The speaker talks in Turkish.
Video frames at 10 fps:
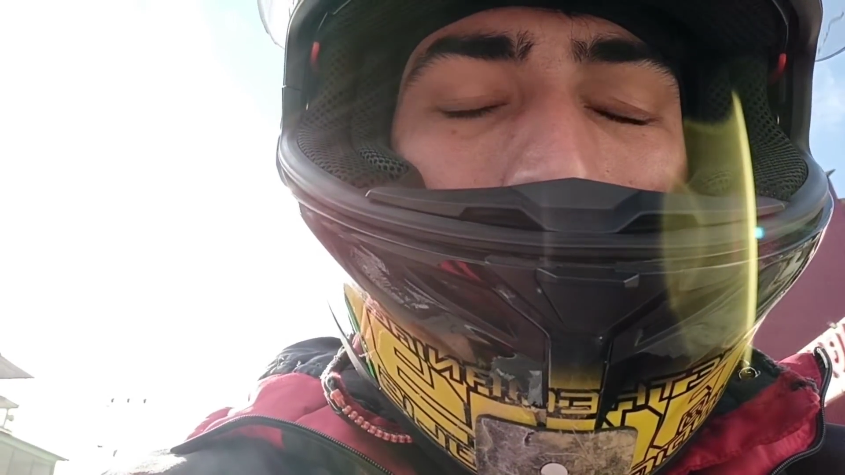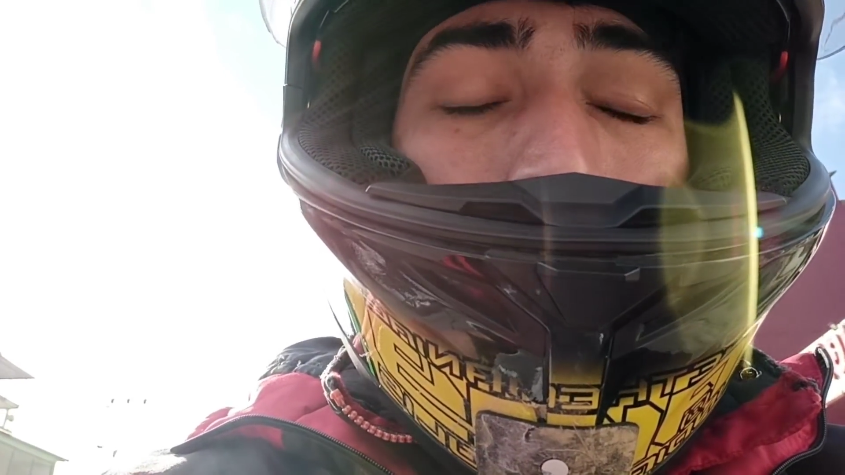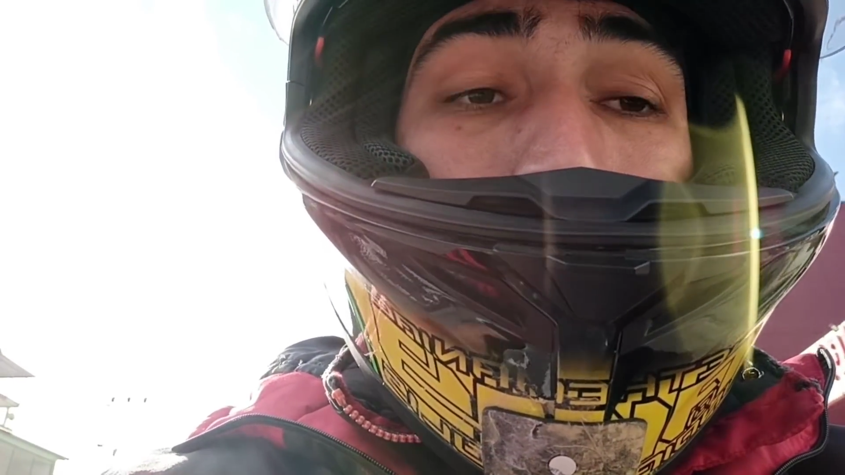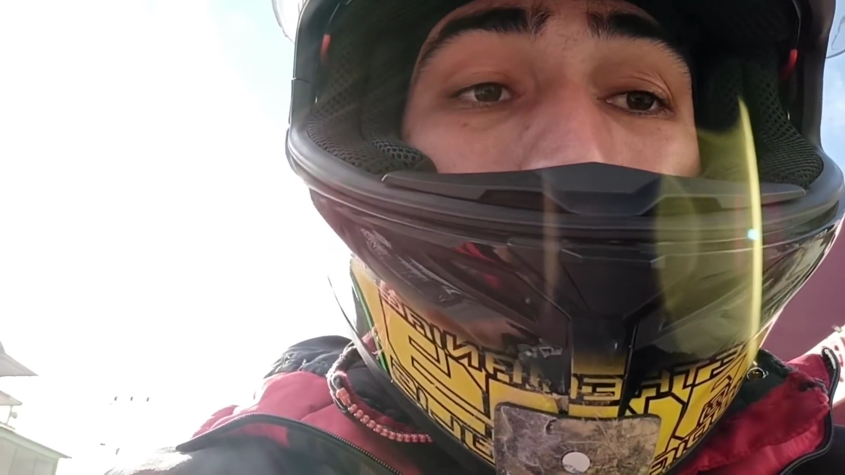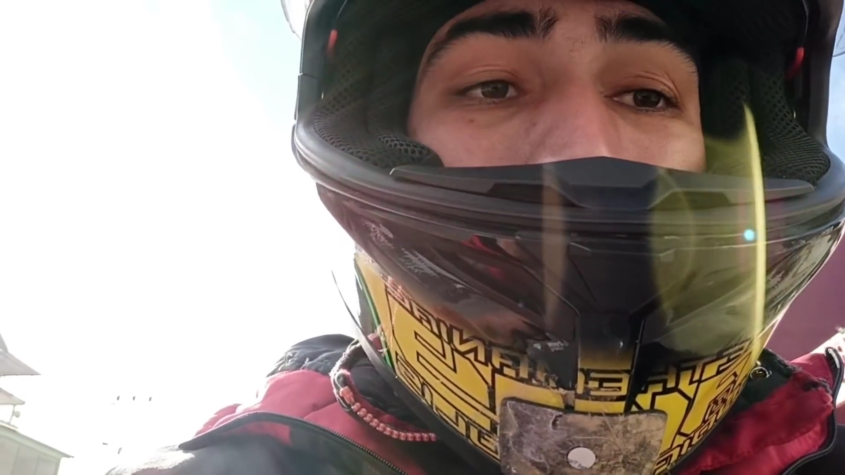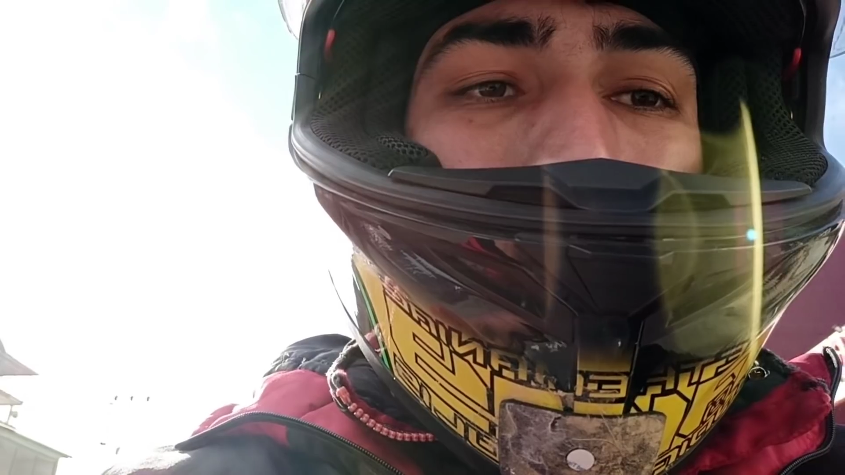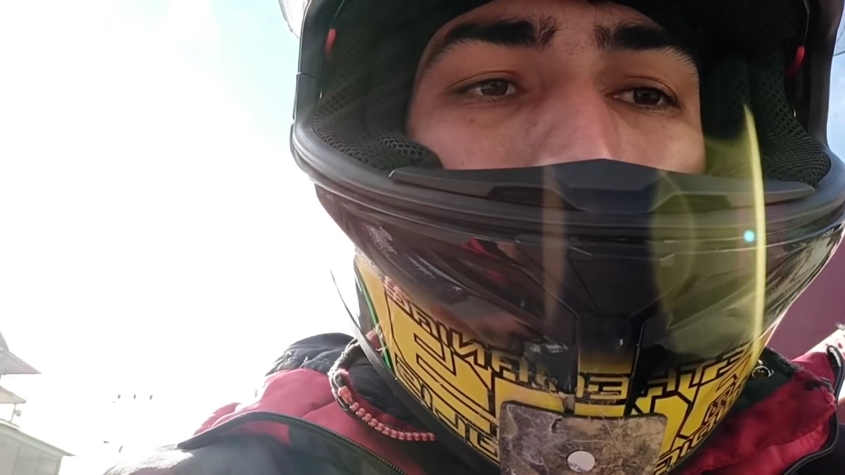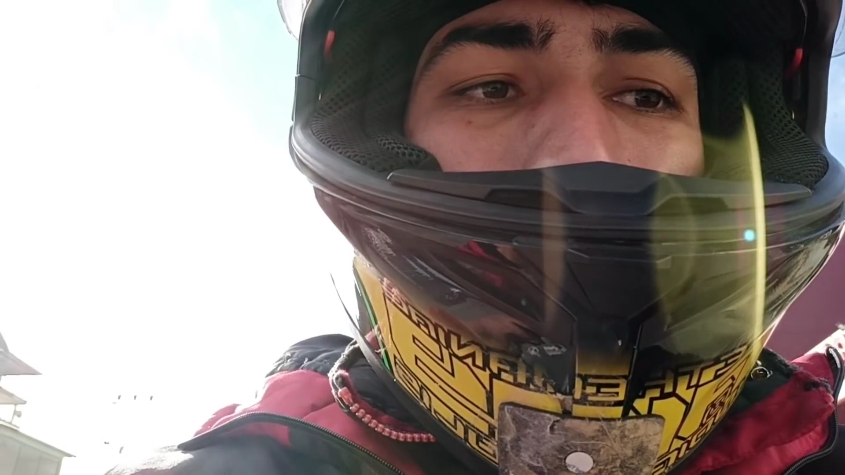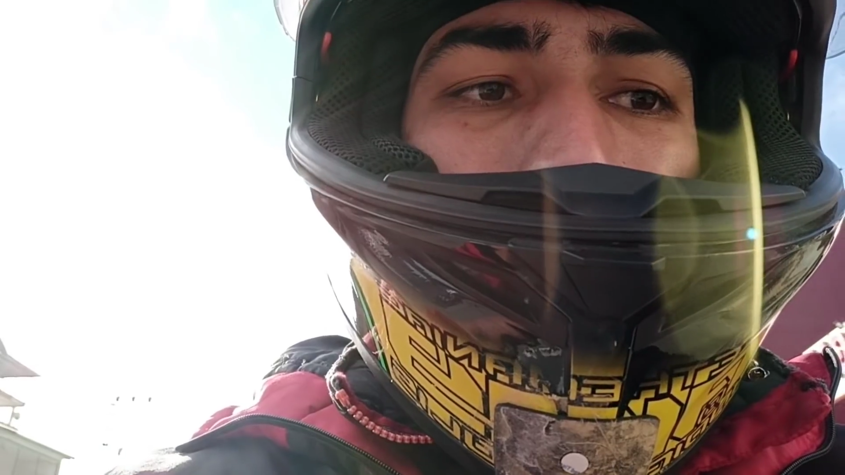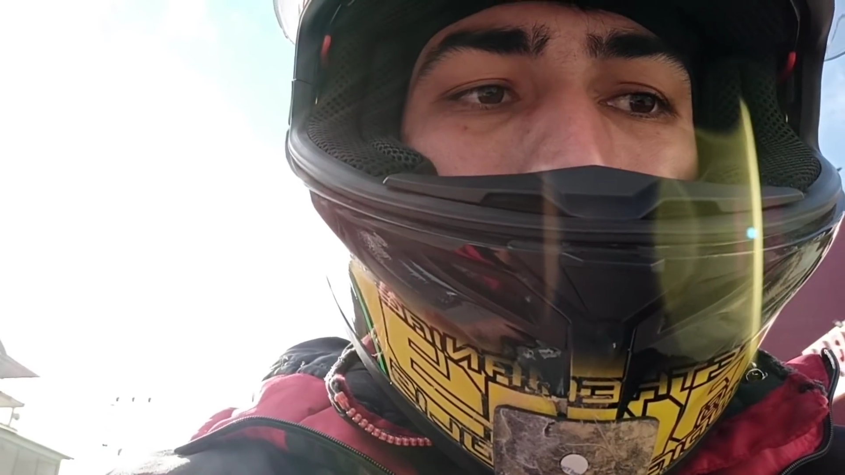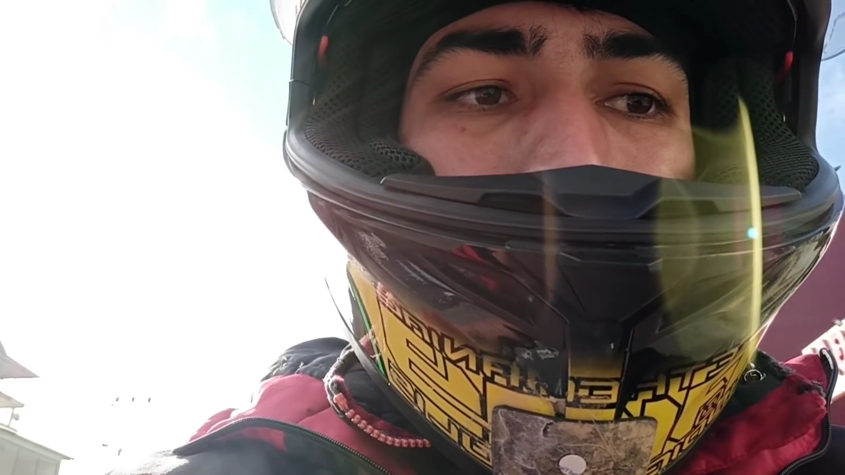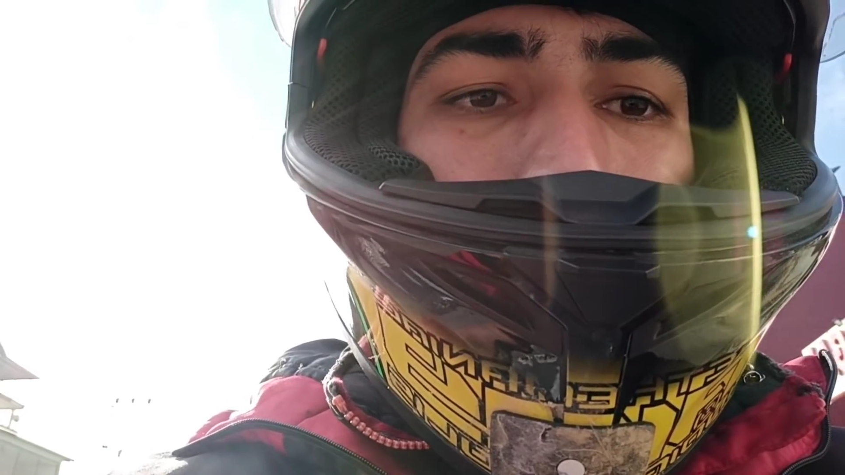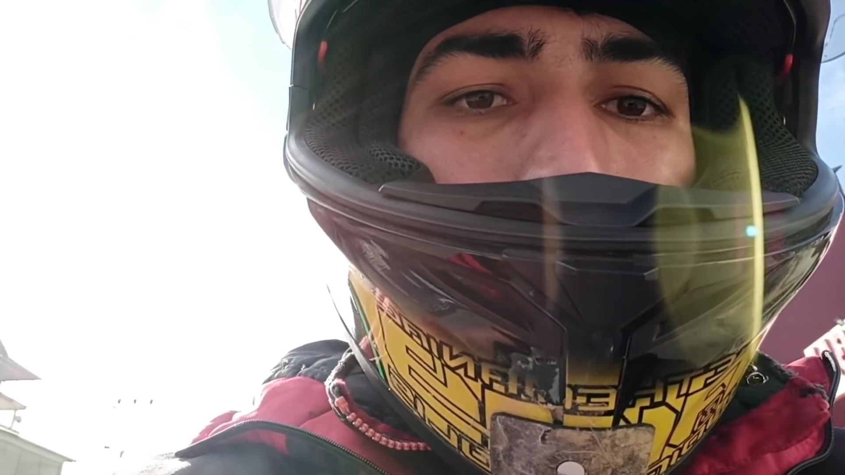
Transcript: 16 kilometreymiş buradan.